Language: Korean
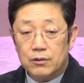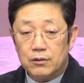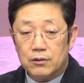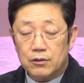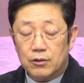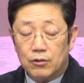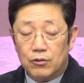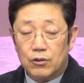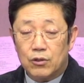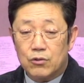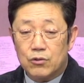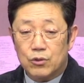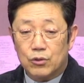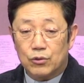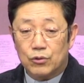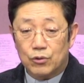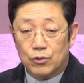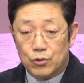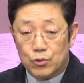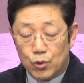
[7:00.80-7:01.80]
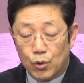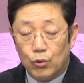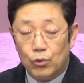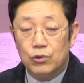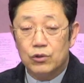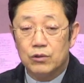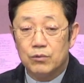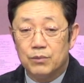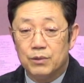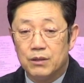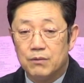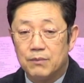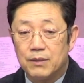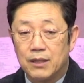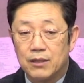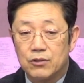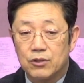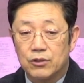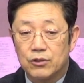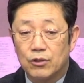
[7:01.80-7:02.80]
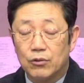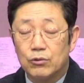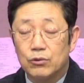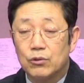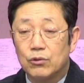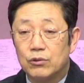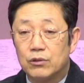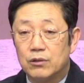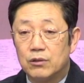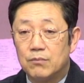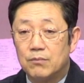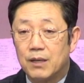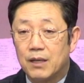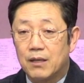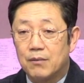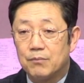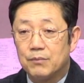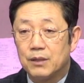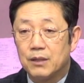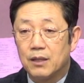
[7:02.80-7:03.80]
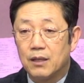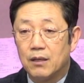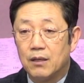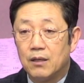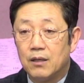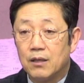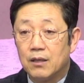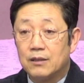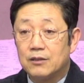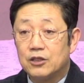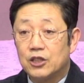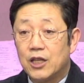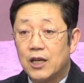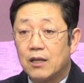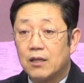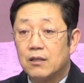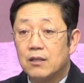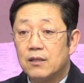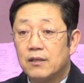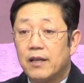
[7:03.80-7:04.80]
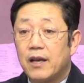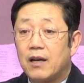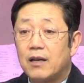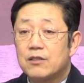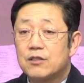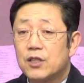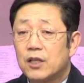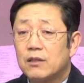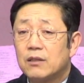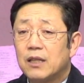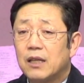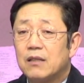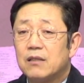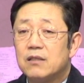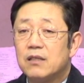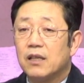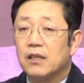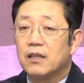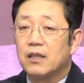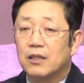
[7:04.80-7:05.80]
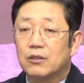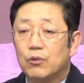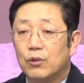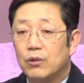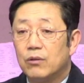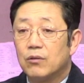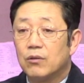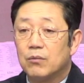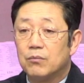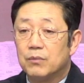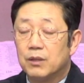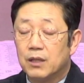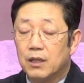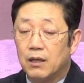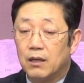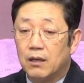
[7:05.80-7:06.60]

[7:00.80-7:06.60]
성경적으로는 좋은 의미를 말하죠. 성도들을 말합니다. 그러니까 차, 때가 찼다는 얘기가 되는 겁니다.